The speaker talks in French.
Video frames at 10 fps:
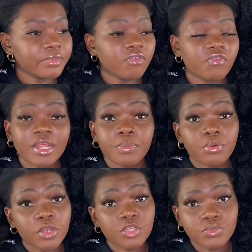Voilà
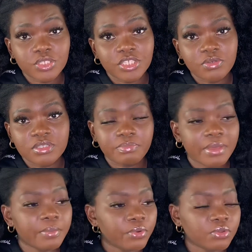pourquoi je me dis que ce n'est pas
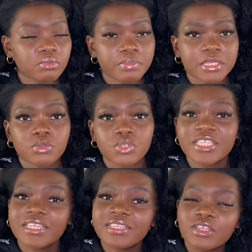important. Parce que j'ai
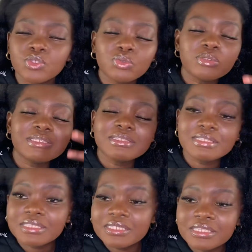des textures
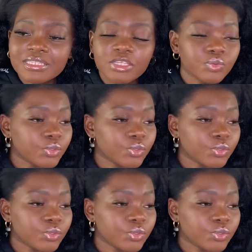ici, des cheveux